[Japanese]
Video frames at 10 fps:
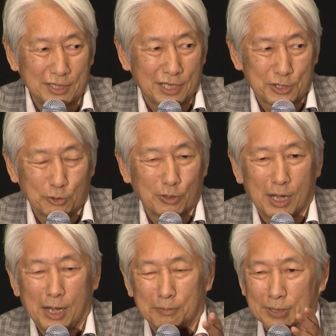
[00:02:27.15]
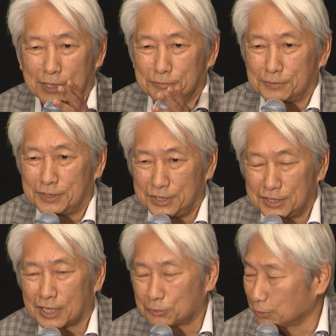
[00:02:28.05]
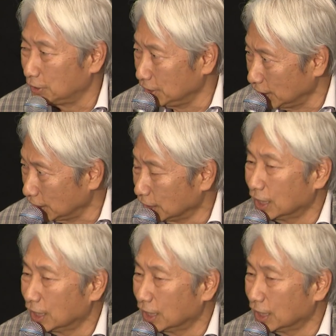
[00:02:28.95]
明賞がまた復帰した時に、